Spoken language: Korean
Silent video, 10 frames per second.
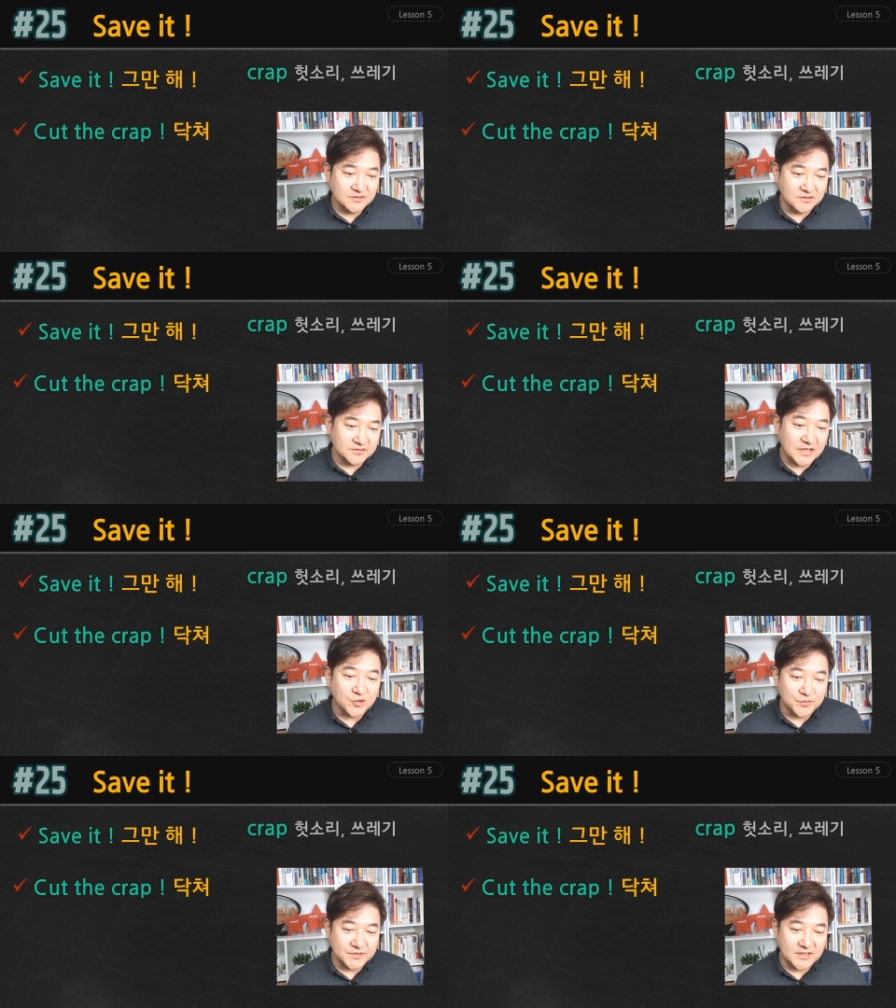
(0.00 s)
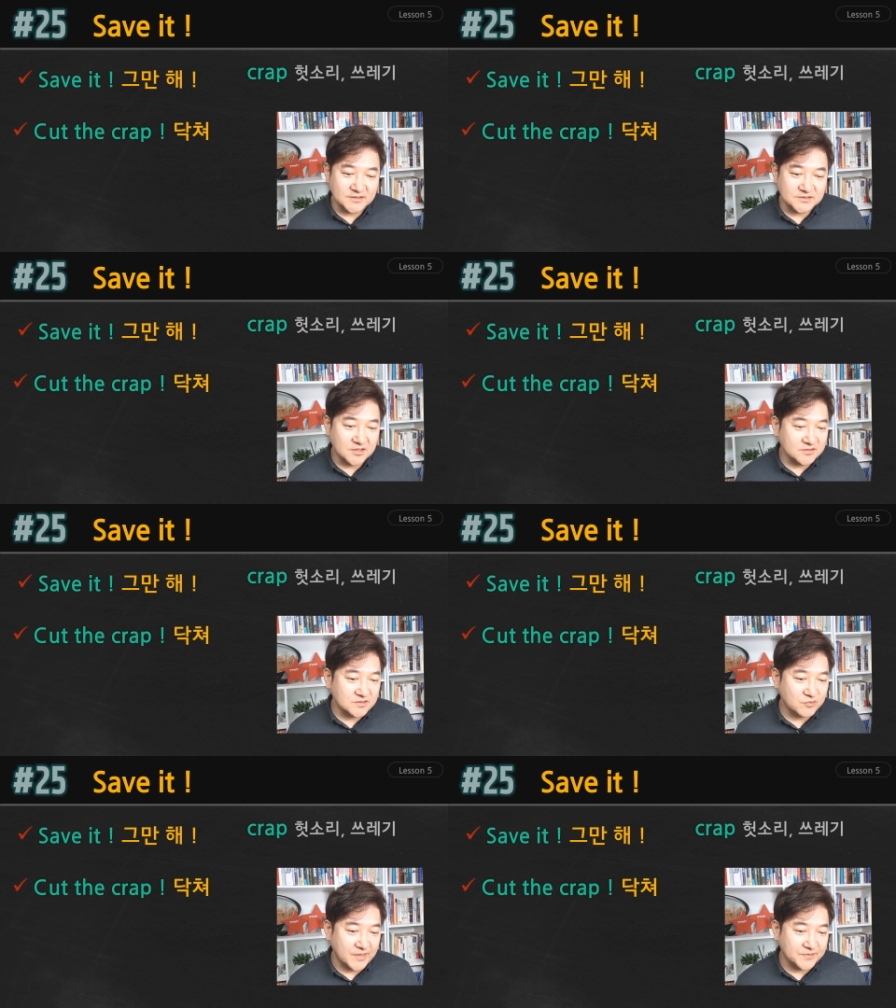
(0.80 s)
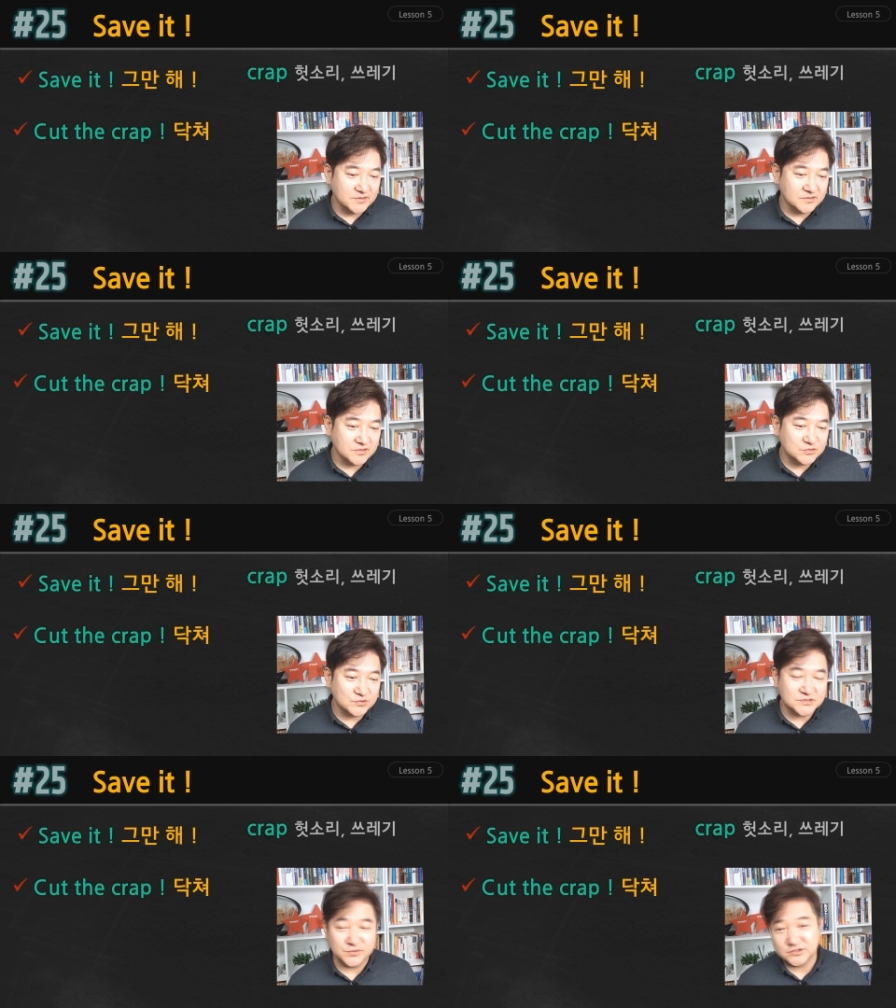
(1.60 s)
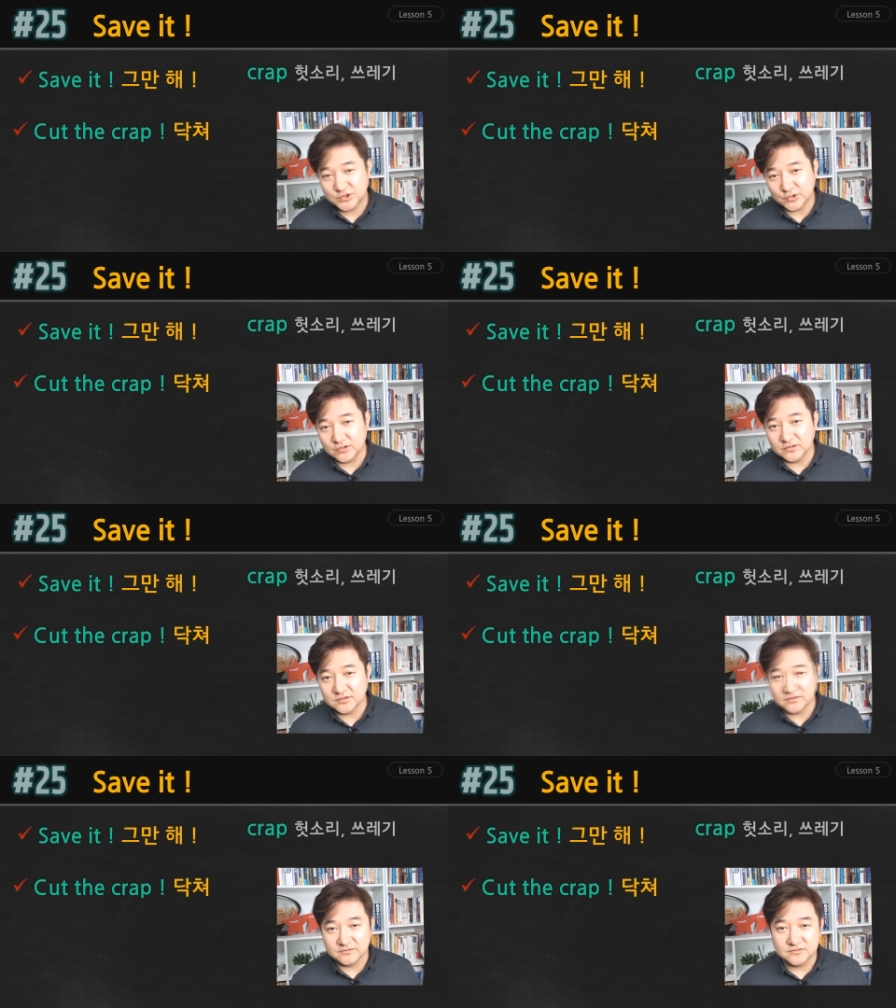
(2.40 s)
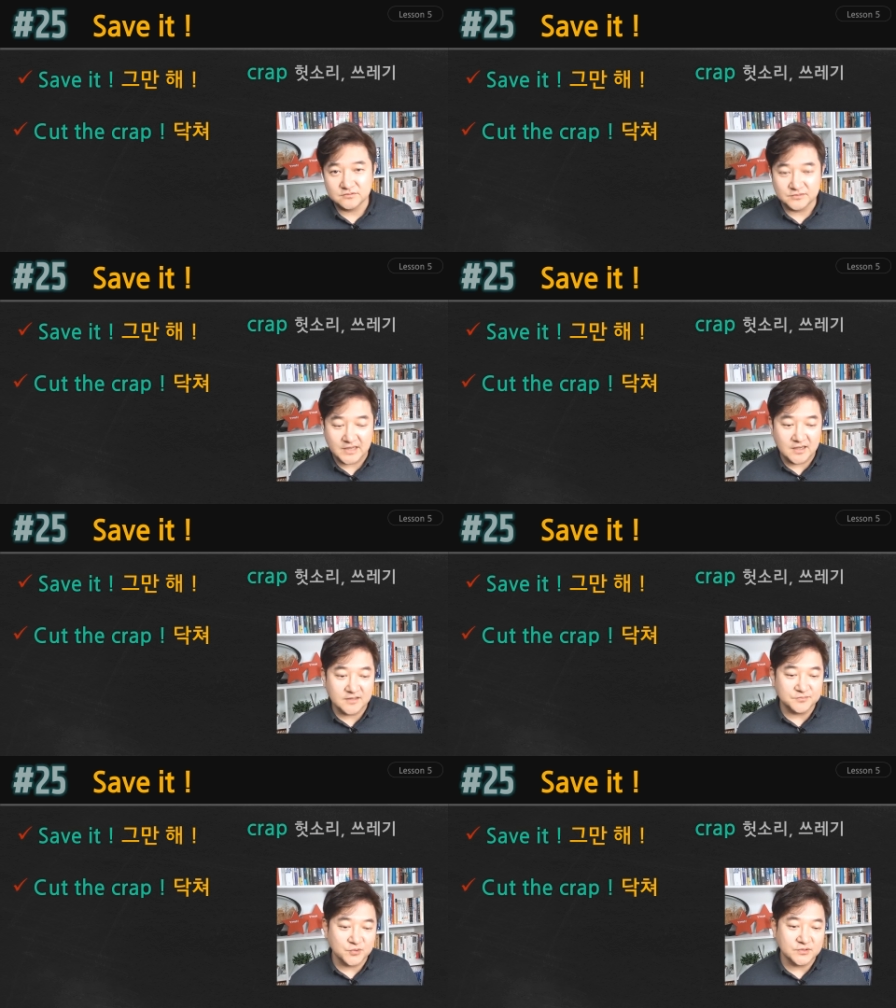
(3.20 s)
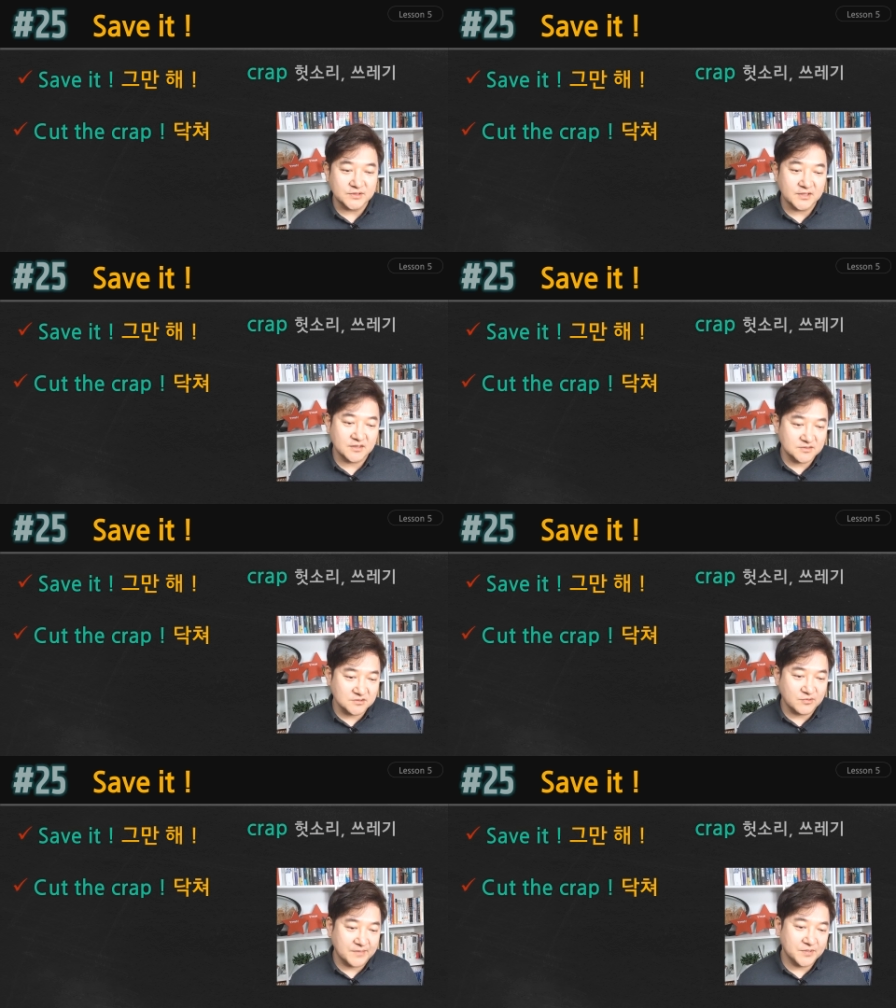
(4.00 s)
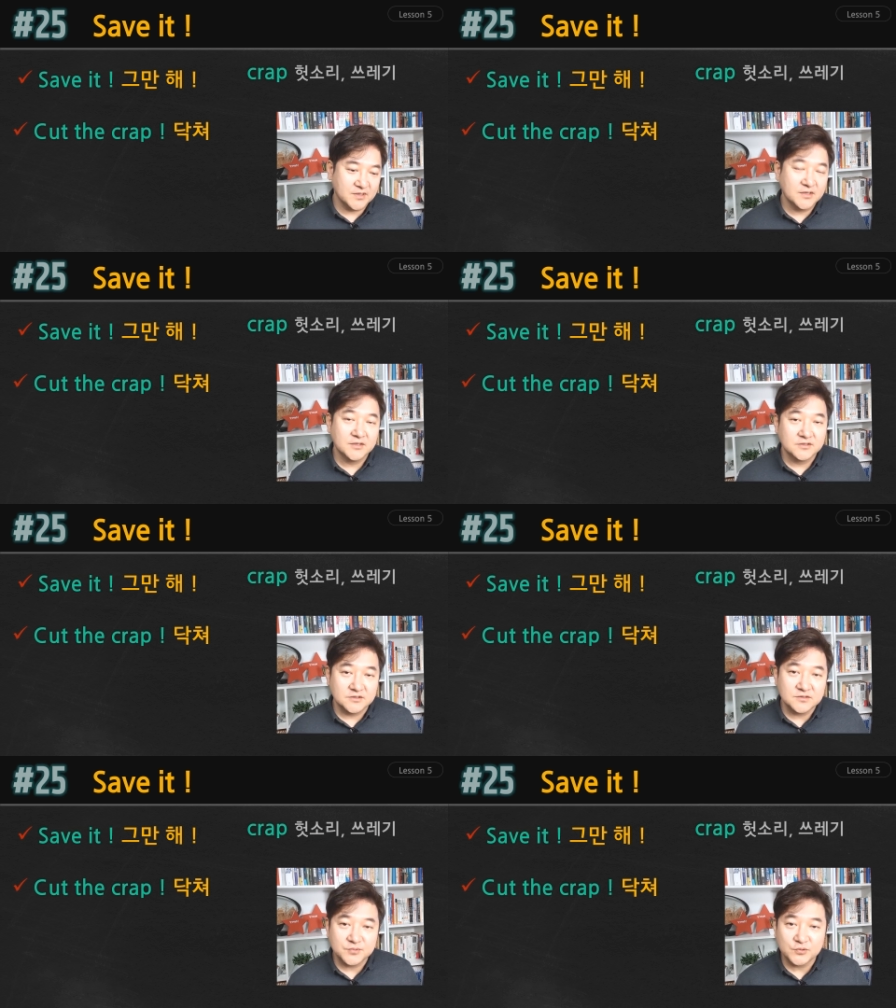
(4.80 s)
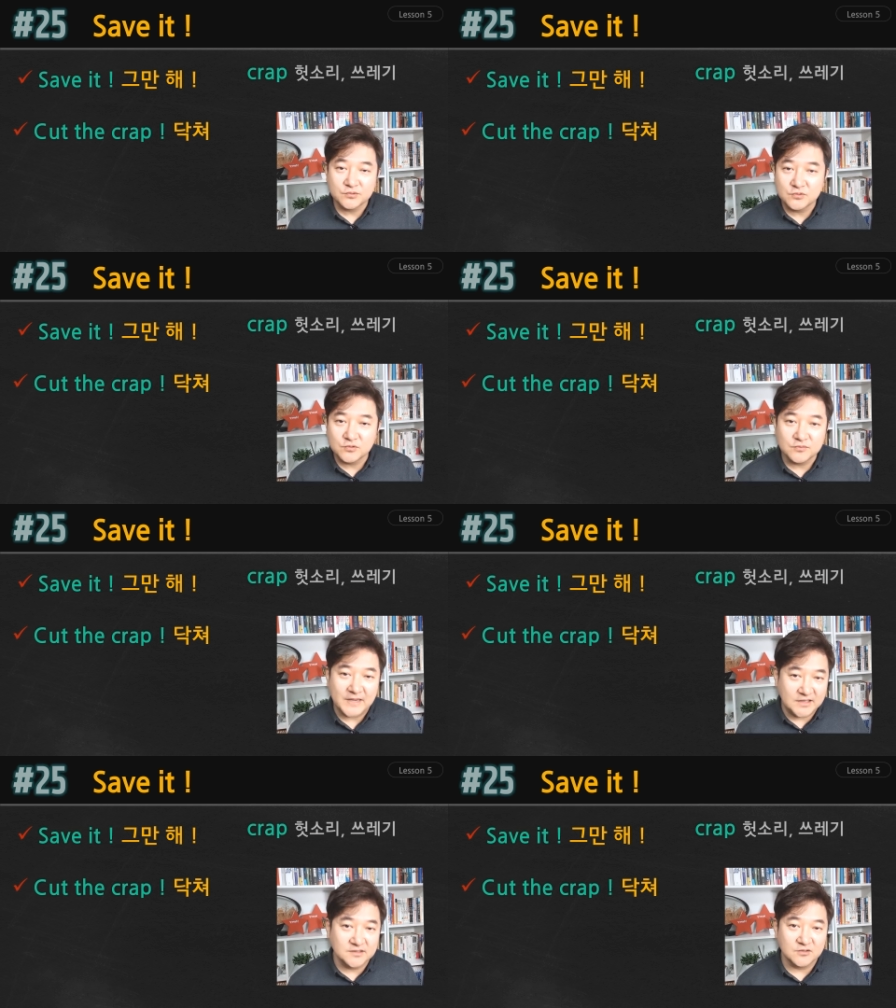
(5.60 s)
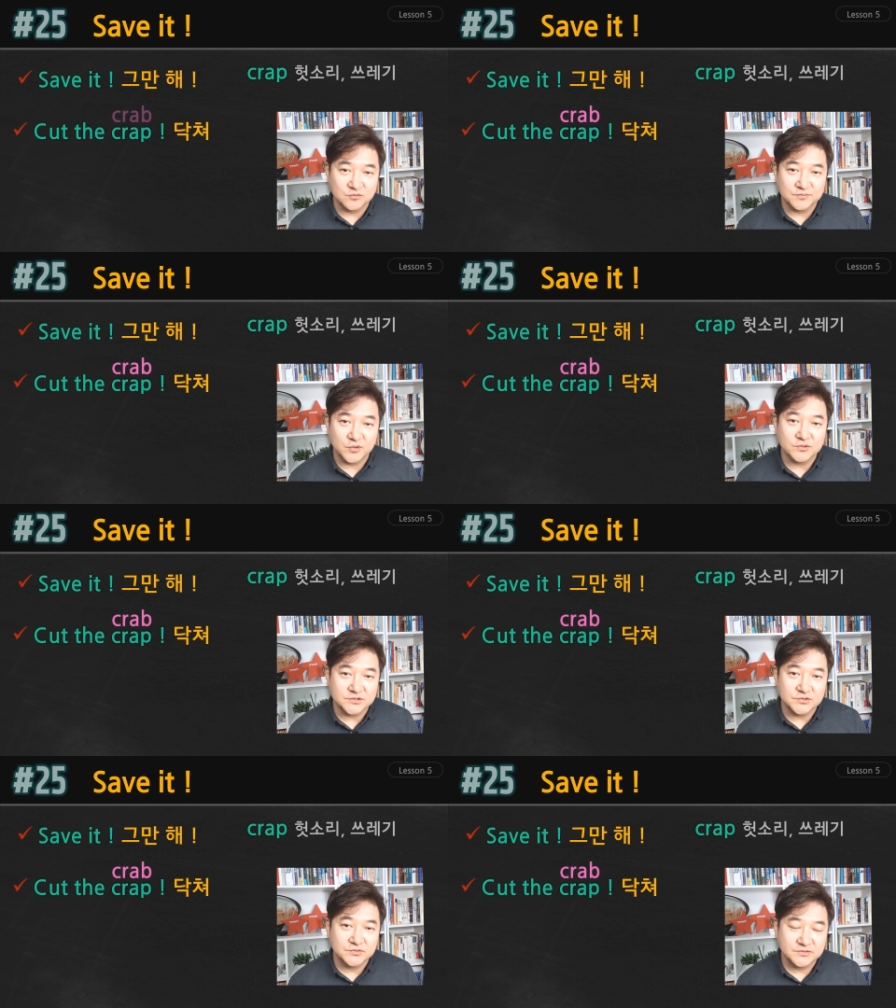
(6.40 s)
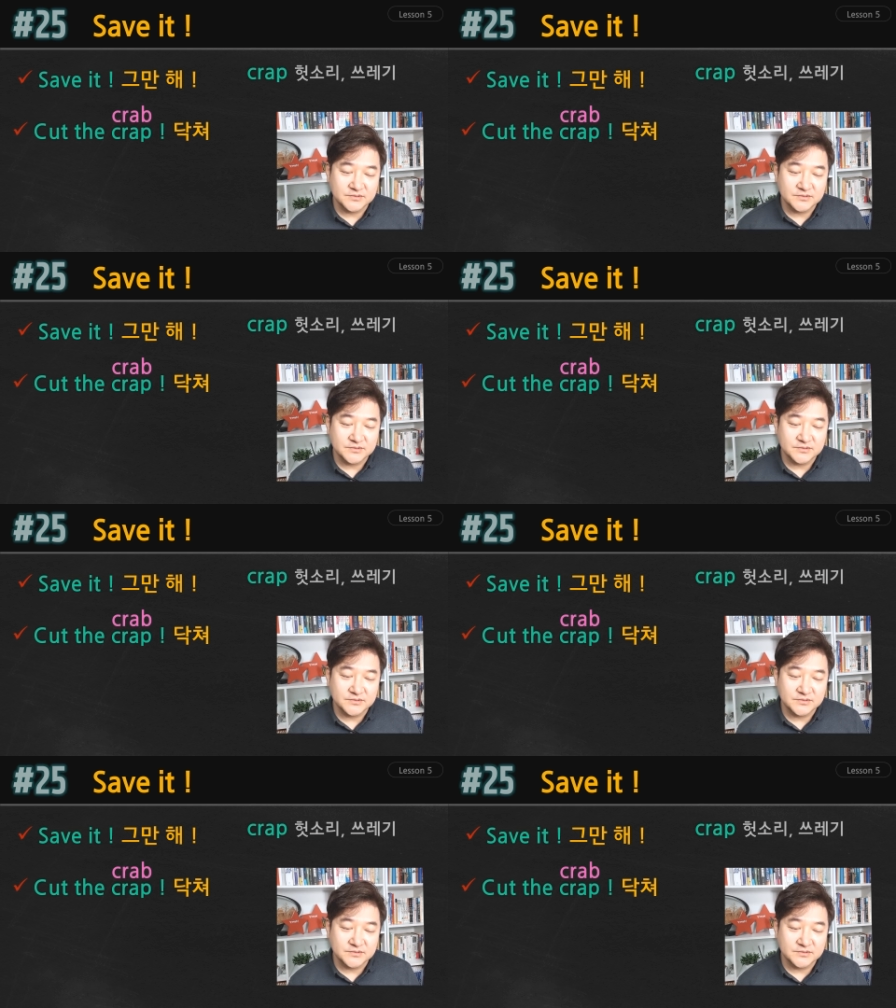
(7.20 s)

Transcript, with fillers: 어, 단어입니다. 그래서 cut the crap, 헛소리 집어쳐 이런 강한 표현인데 cut the crap 이 표현도 많이 나오는 표현이죠.